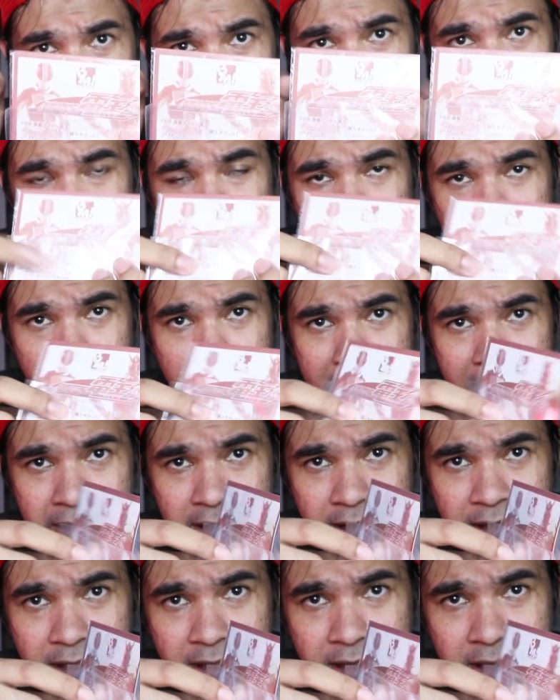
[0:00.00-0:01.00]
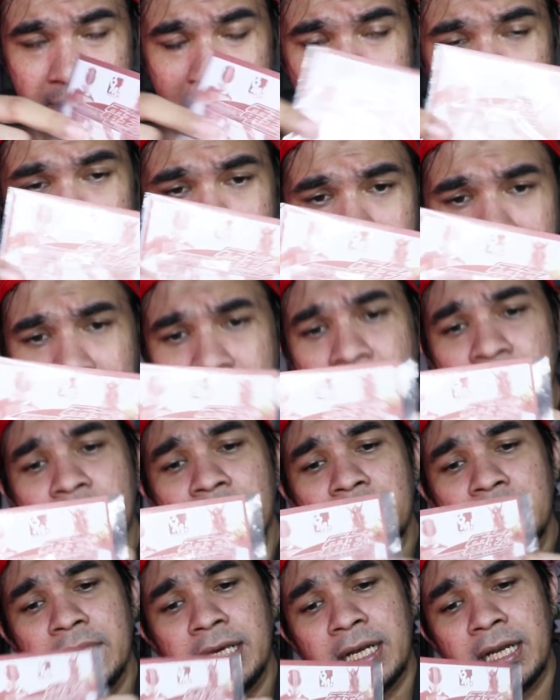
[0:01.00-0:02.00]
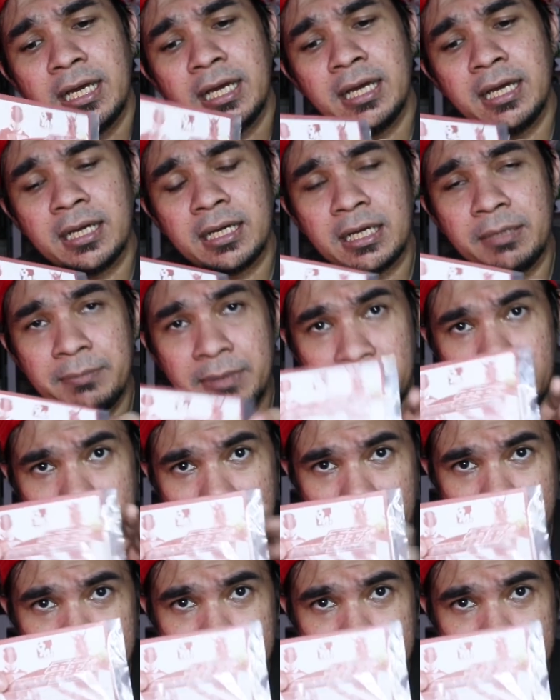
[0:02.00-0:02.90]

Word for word: Gue juga dapat ini di RH Kamen Rider